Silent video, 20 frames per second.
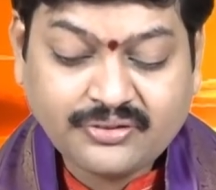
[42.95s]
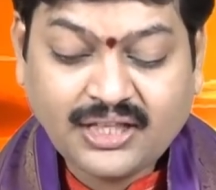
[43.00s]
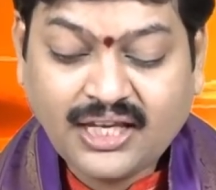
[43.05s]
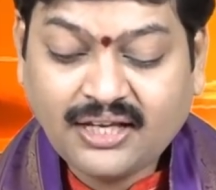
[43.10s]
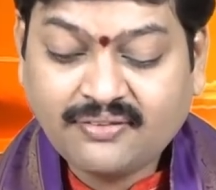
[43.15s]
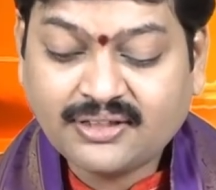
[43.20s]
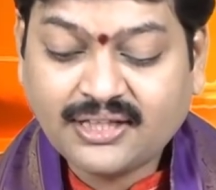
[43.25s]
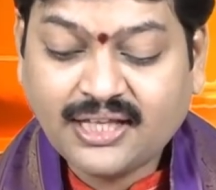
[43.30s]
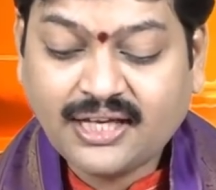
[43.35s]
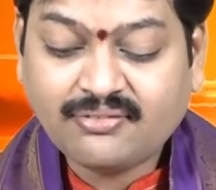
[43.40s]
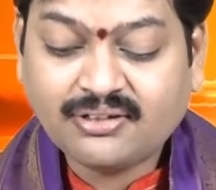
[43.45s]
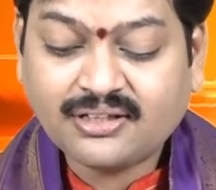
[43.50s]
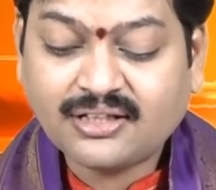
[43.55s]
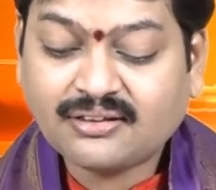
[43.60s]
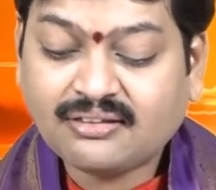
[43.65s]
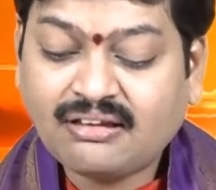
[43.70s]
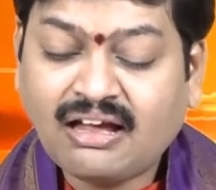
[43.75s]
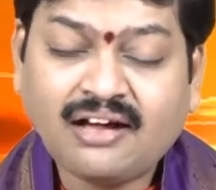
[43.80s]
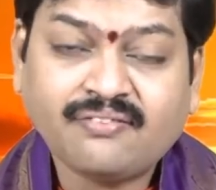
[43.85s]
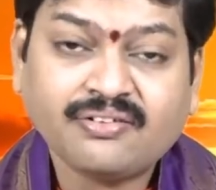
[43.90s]
దేవదేవ
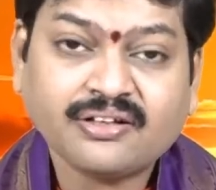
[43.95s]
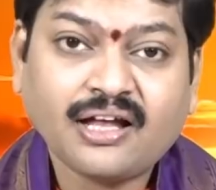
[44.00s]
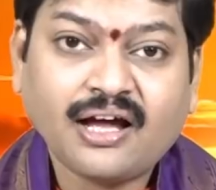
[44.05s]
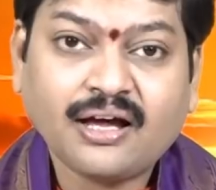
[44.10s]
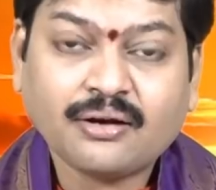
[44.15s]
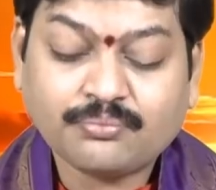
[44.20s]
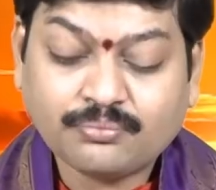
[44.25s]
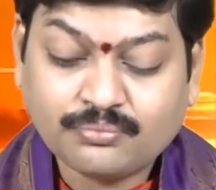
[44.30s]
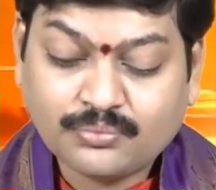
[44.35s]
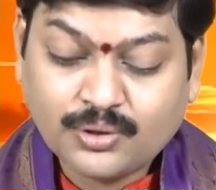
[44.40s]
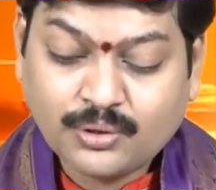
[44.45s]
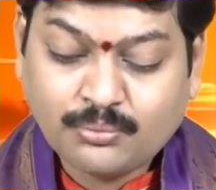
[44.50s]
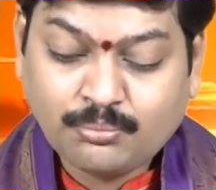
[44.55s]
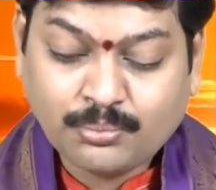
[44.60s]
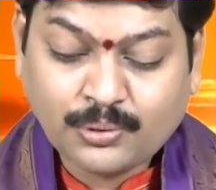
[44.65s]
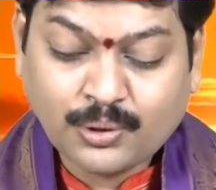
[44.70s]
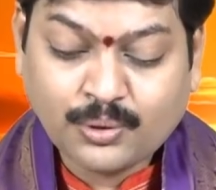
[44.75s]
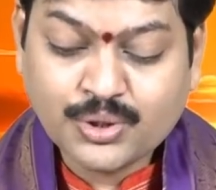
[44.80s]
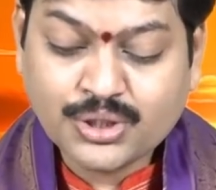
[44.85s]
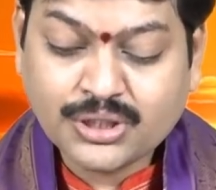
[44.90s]
దత్తావతారం
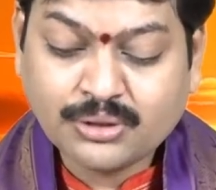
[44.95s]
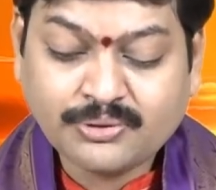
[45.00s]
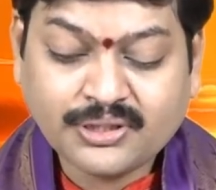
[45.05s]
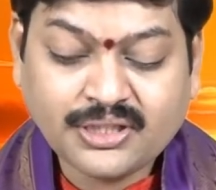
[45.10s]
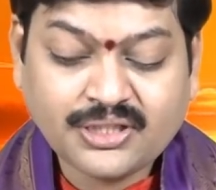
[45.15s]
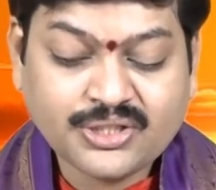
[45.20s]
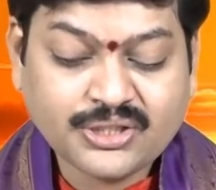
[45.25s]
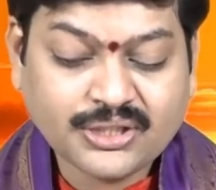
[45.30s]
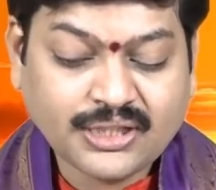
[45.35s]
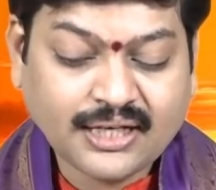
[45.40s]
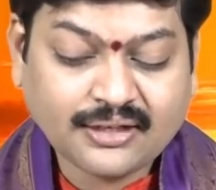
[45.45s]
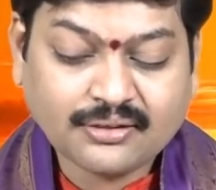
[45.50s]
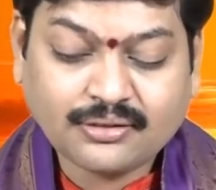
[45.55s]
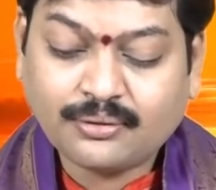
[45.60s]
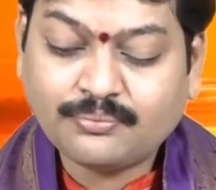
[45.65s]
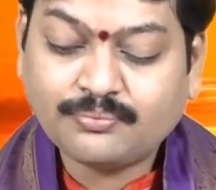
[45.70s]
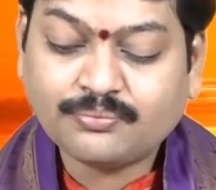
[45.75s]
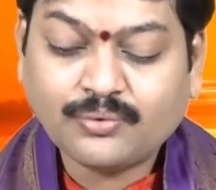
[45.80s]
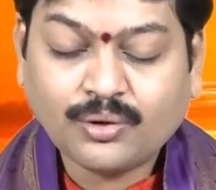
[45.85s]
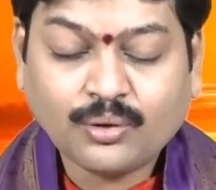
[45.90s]
ప్రౌష్ఠపతి
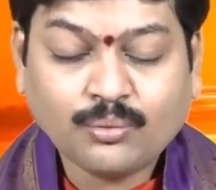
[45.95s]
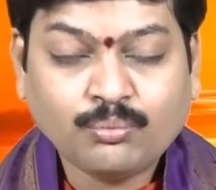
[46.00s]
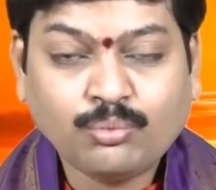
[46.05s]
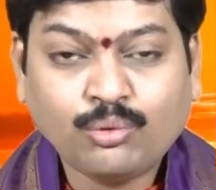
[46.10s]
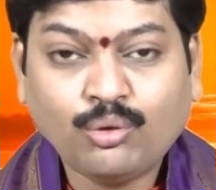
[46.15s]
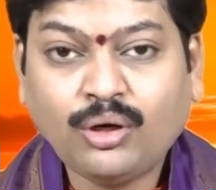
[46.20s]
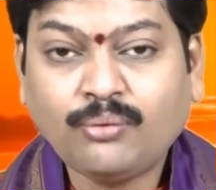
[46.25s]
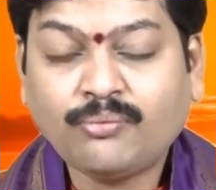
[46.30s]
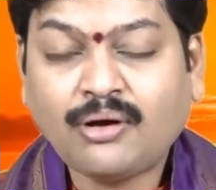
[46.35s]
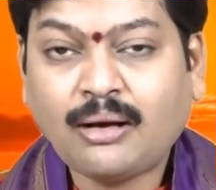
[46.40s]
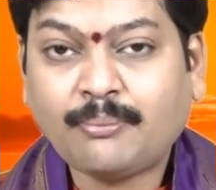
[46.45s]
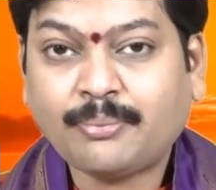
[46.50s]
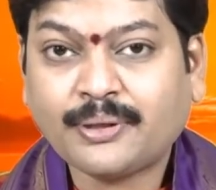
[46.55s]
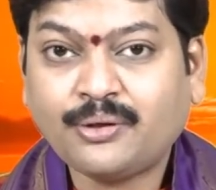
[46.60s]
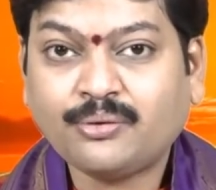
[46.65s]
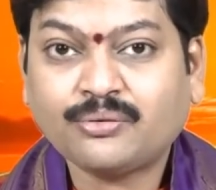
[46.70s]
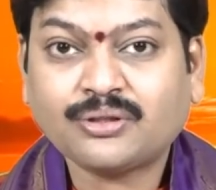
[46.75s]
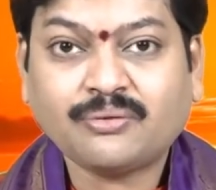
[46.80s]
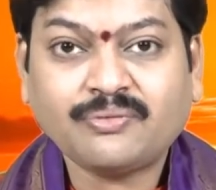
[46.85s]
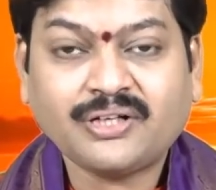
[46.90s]
శిరార్థం పూర్ణిమా
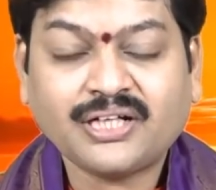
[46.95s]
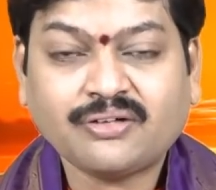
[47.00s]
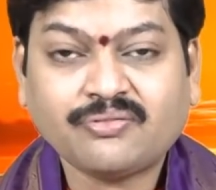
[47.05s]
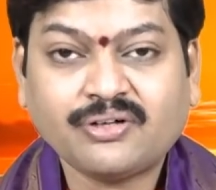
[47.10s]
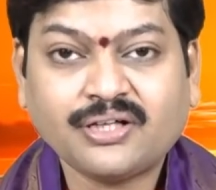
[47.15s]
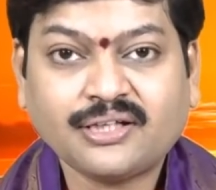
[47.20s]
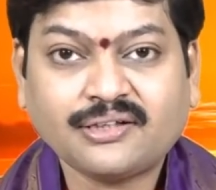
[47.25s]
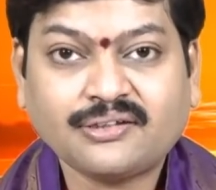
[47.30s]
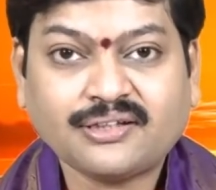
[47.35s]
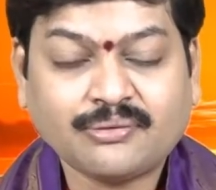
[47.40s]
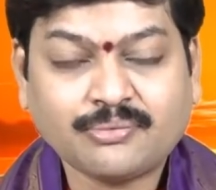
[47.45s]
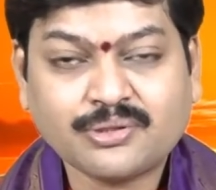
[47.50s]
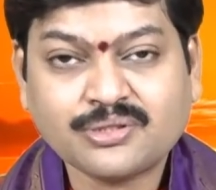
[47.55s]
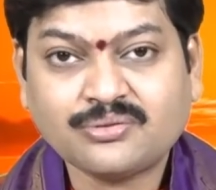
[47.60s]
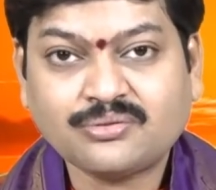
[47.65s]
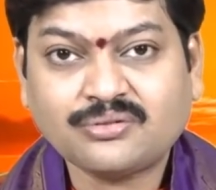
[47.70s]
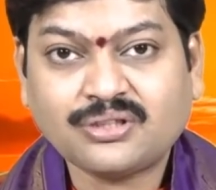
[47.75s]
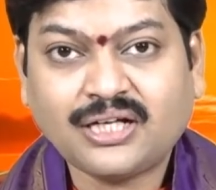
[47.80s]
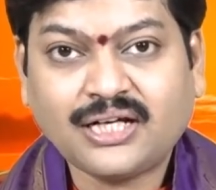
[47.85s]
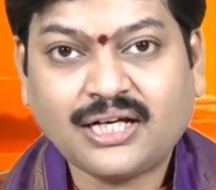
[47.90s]
ప్రయుక్తమైనటువంటి త్రిపుర
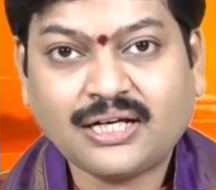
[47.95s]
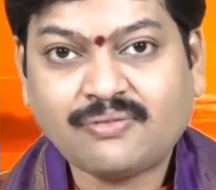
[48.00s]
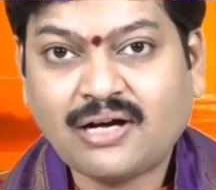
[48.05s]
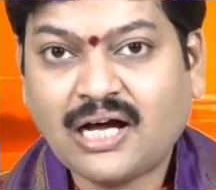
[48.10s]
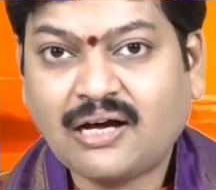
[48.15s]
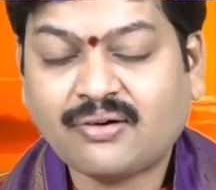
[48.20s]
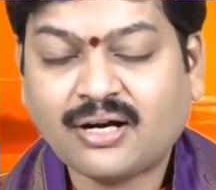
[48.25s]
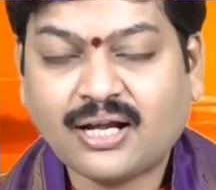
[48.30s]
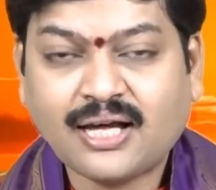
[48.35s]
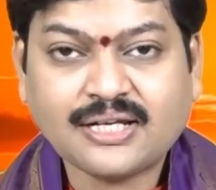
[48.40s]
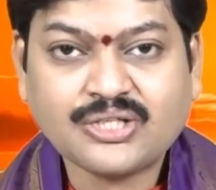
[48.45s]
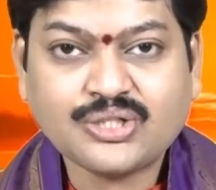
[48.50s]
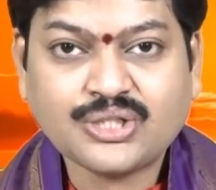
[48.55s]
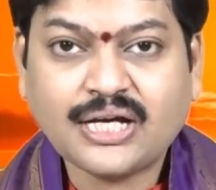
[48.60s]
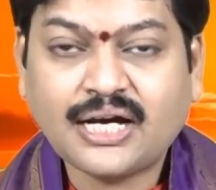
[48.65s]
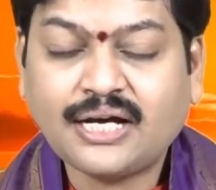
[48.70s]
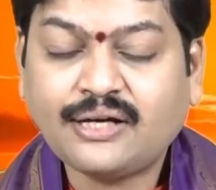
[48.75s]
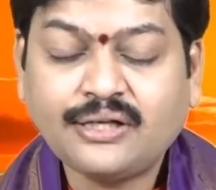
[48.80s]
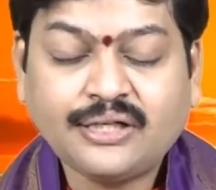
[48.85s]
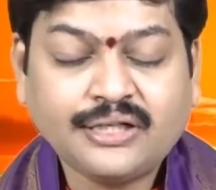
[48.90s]
సుందరి
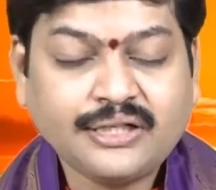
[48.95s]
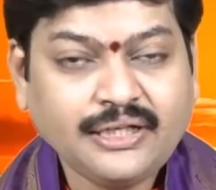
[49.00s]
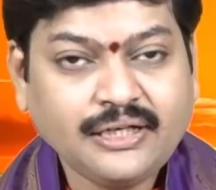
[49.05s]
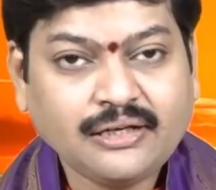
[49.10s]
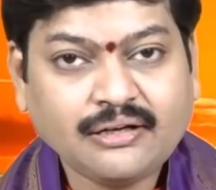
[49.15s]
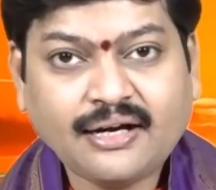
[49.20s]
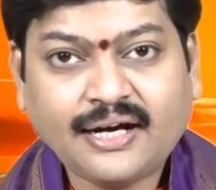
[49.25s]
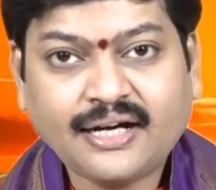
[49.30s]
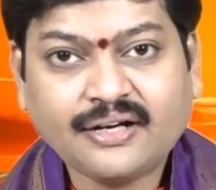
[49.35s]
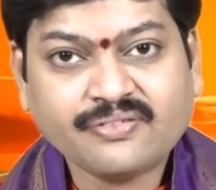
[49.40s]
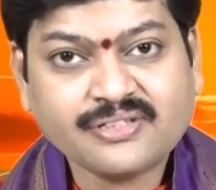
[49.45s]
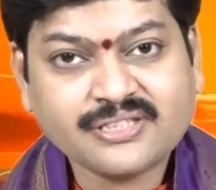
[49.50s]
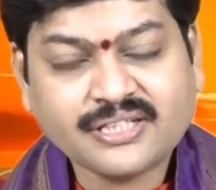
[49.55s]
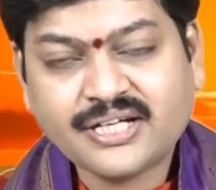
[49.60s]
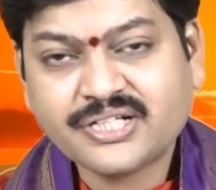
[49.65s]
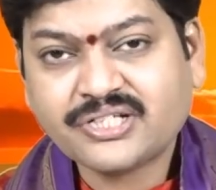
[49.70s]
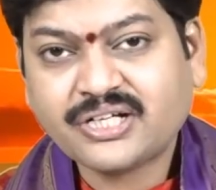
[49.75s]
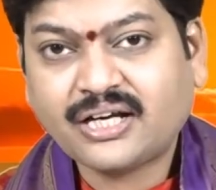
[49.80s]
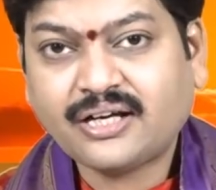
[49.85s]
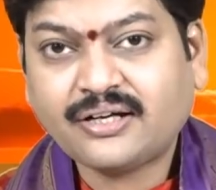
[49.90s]
నవారుణార్చన ఇట్లాంటి
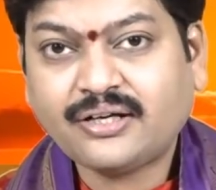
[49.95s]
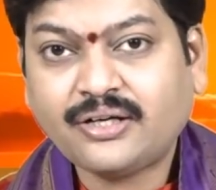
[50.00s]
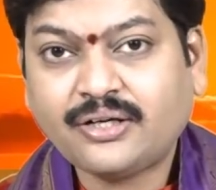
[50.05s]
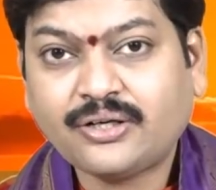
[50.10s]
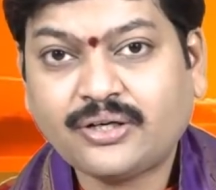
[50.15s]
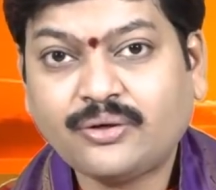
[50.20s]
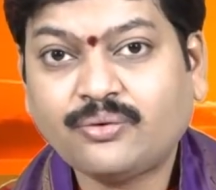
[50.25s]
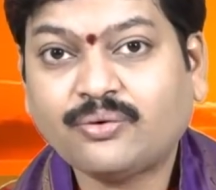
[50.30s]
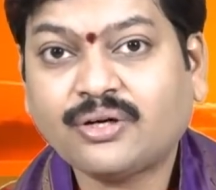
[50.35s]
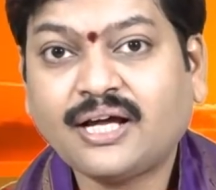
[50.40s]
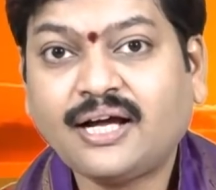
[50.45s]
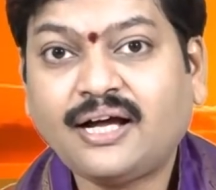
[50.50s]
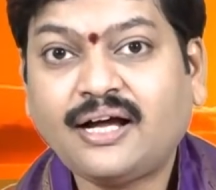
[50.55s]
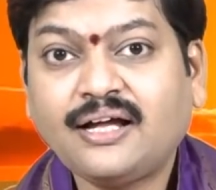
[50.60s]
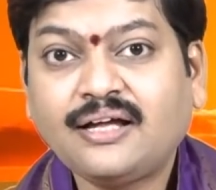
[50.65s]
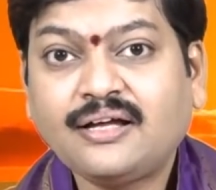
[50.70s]
విశేషాలన్నింటినీ కూడా